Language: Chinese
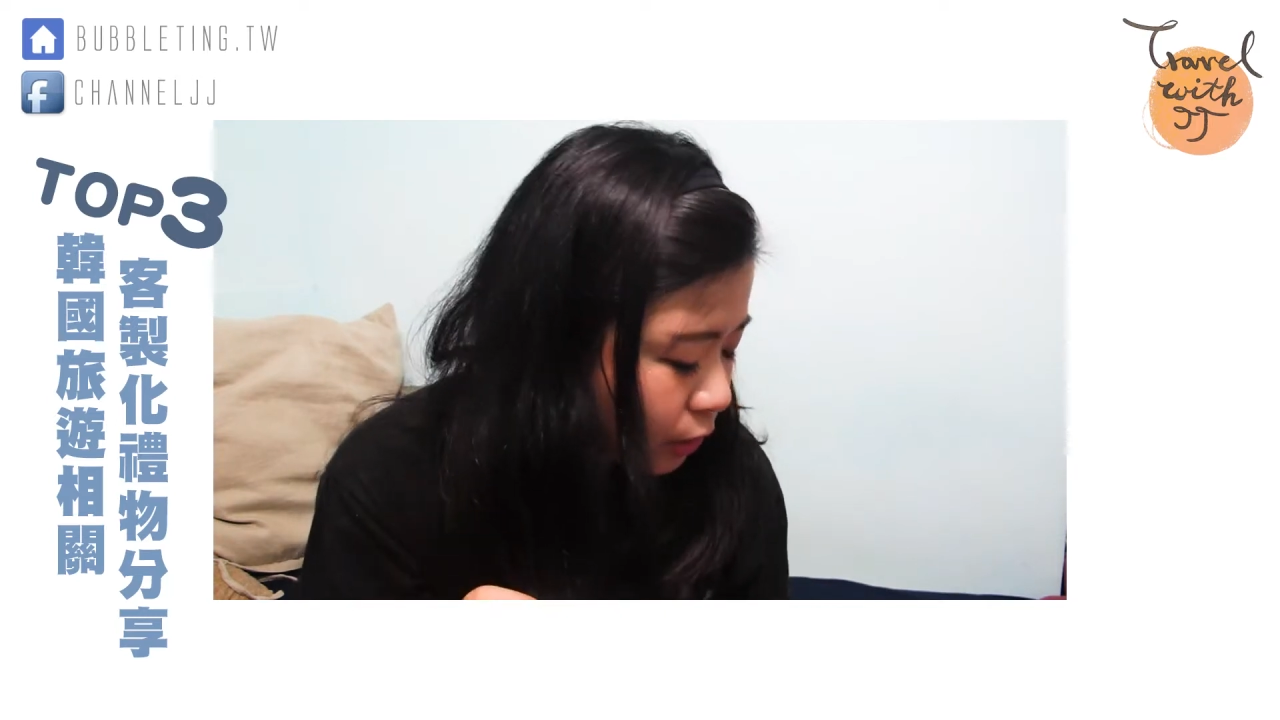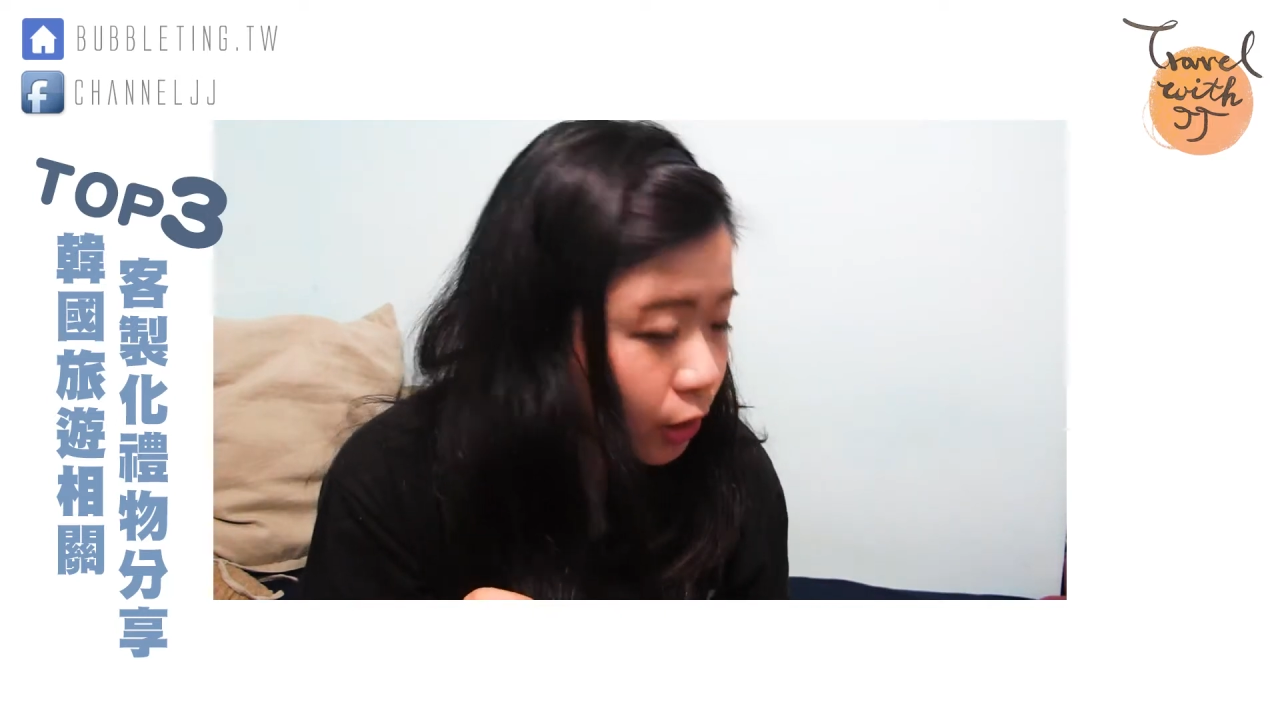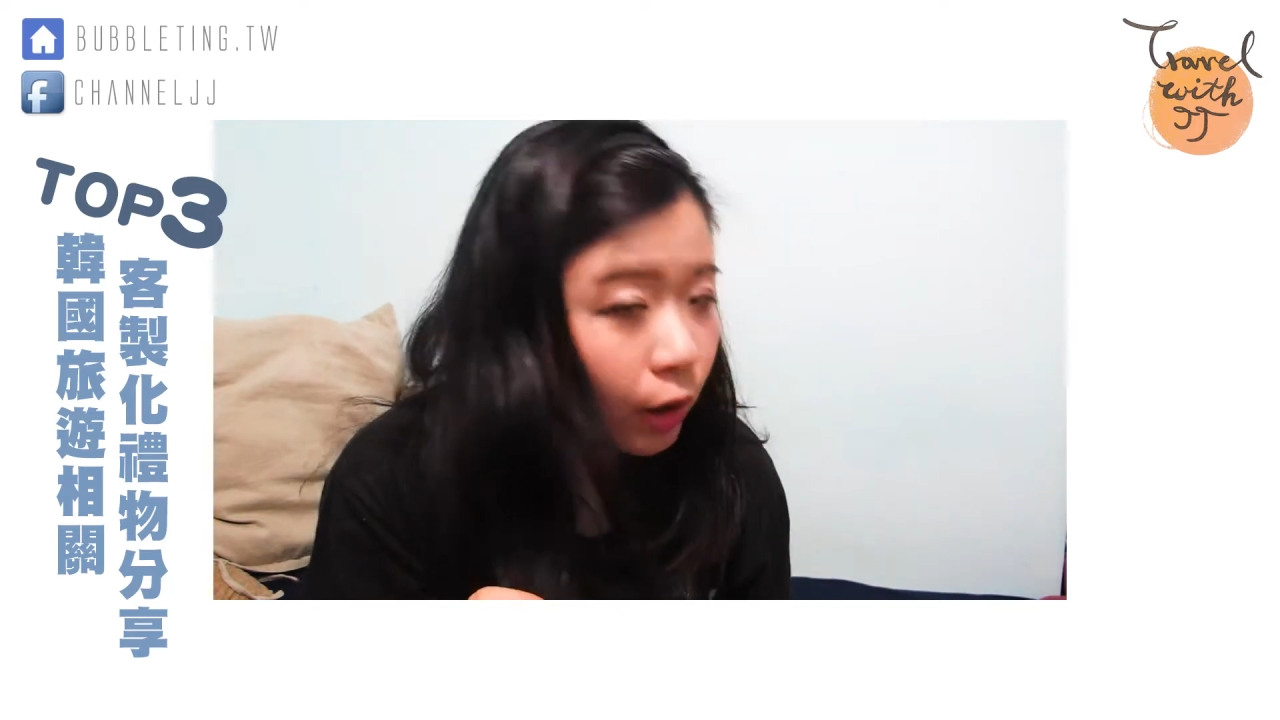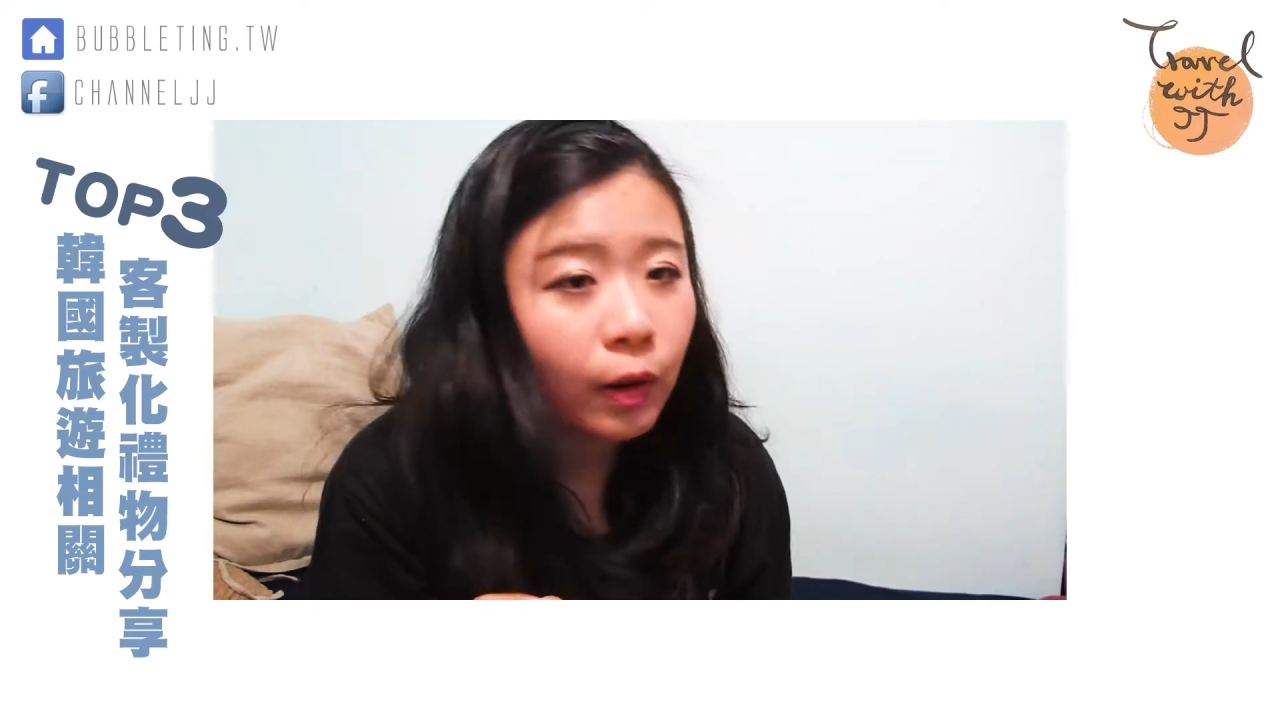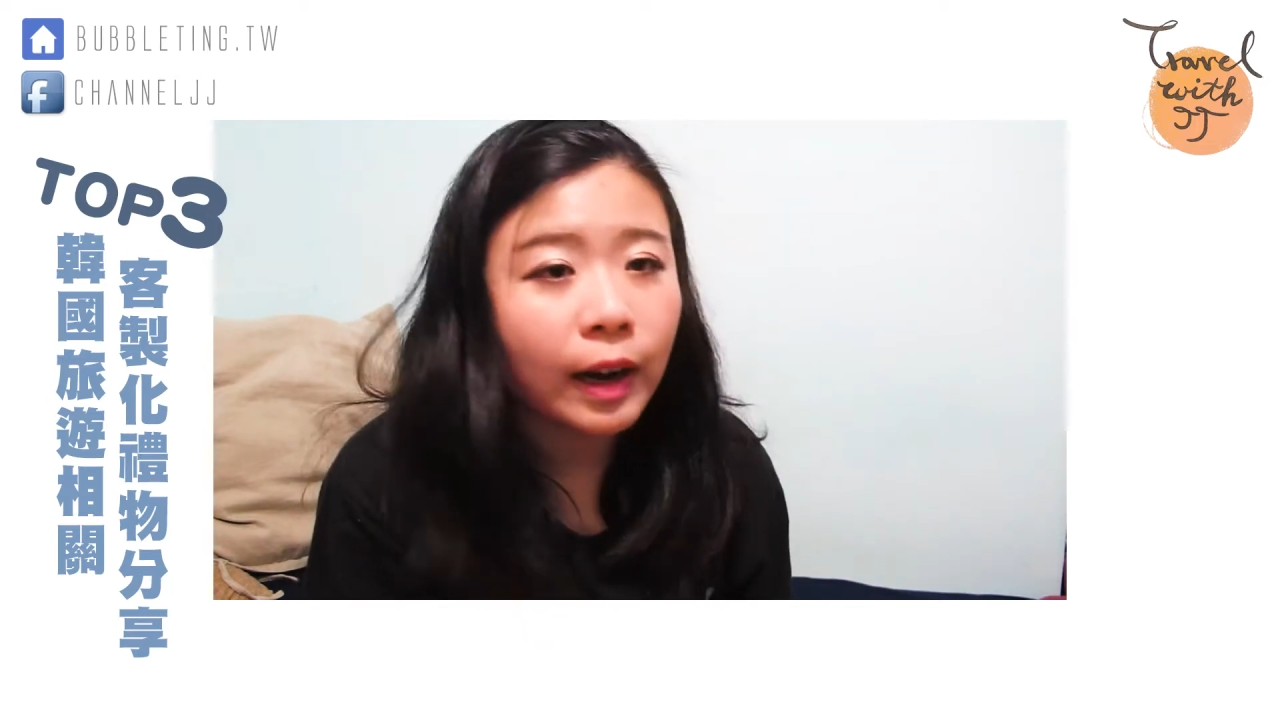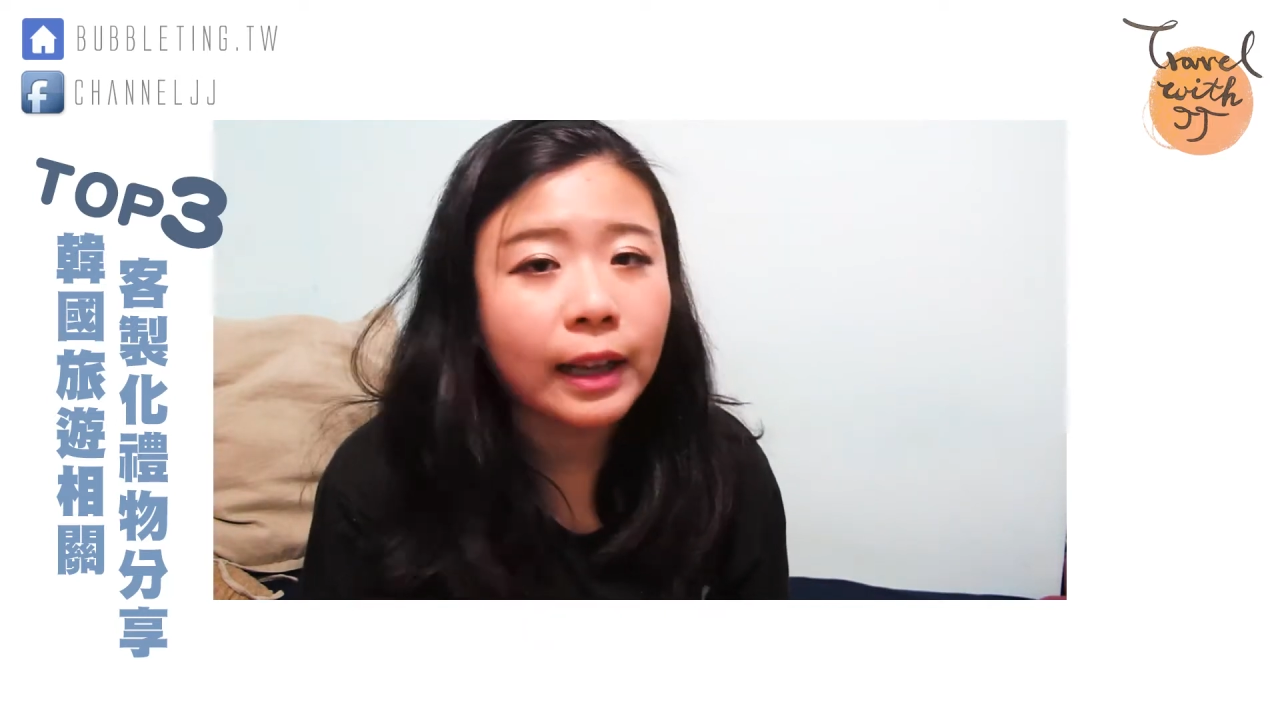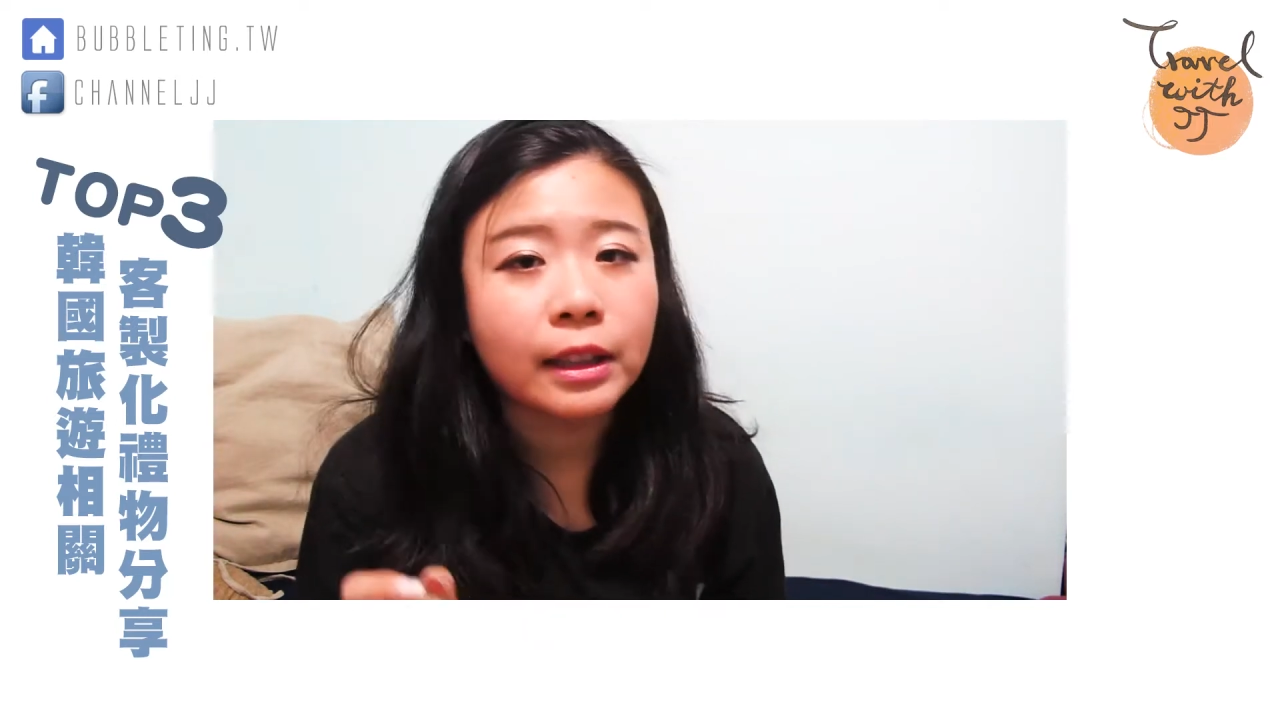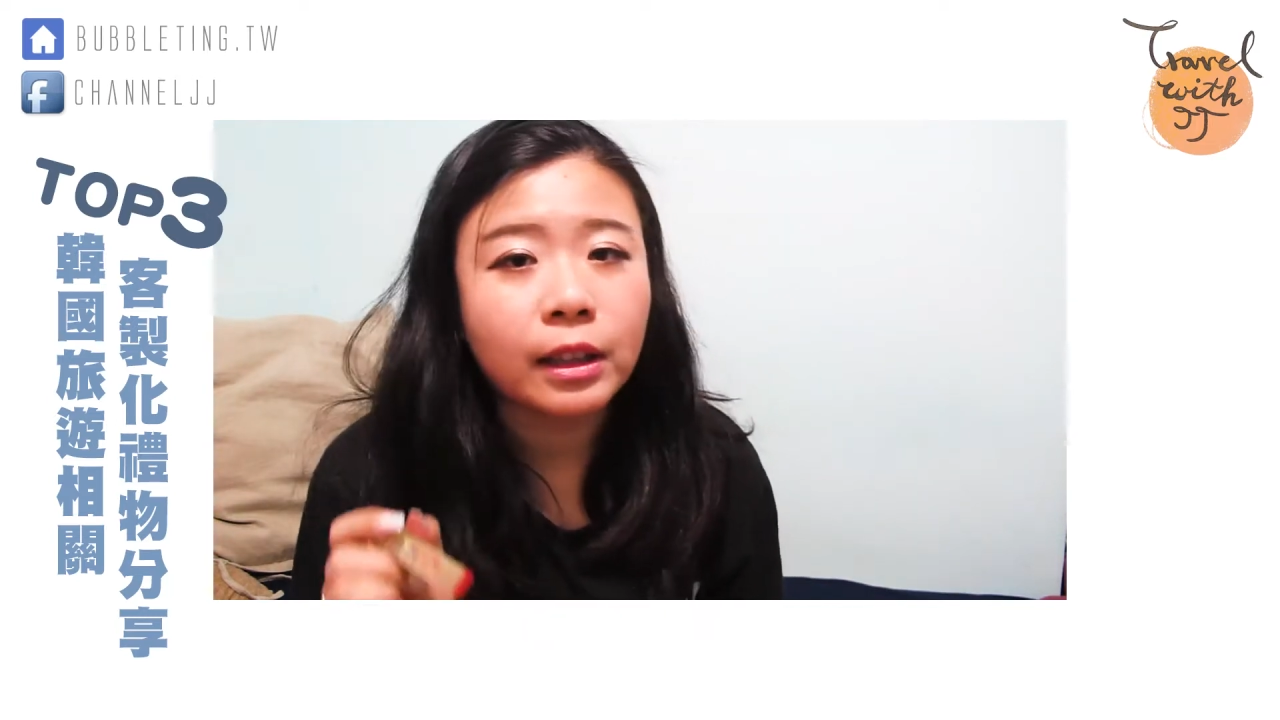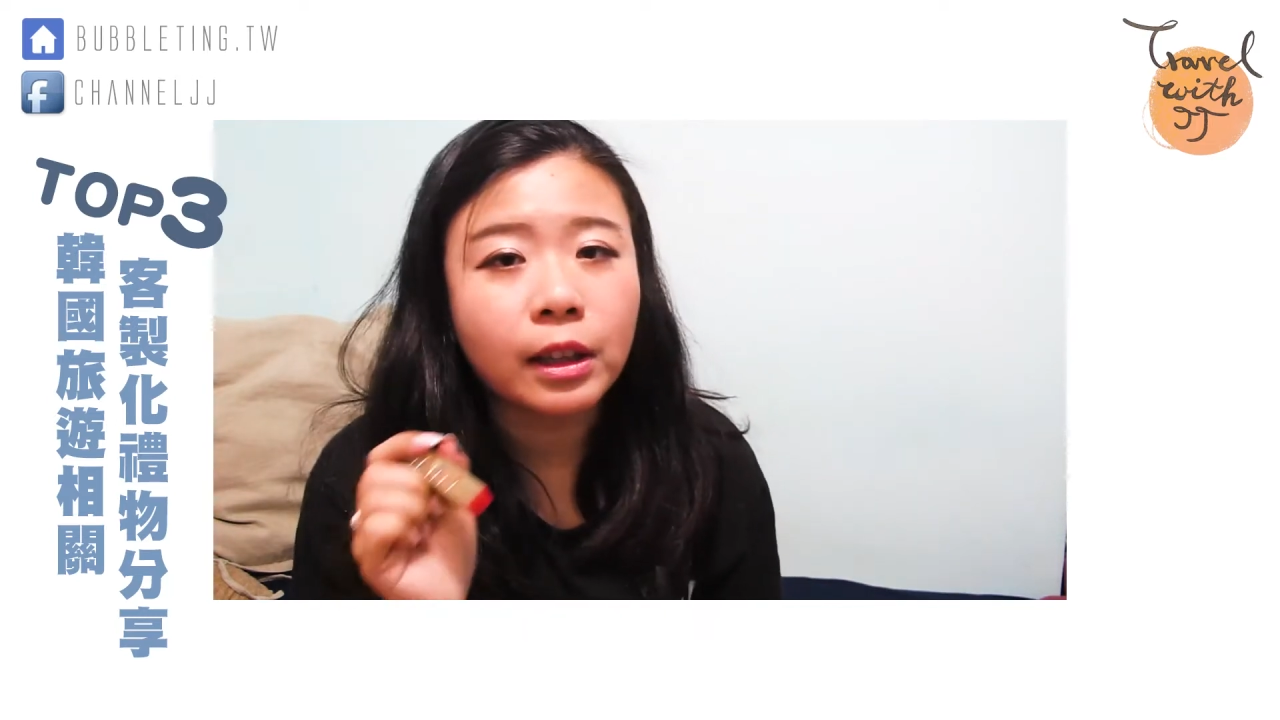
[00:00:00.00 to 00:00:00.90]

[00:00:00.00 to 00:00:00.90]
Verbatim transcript: 之后啊，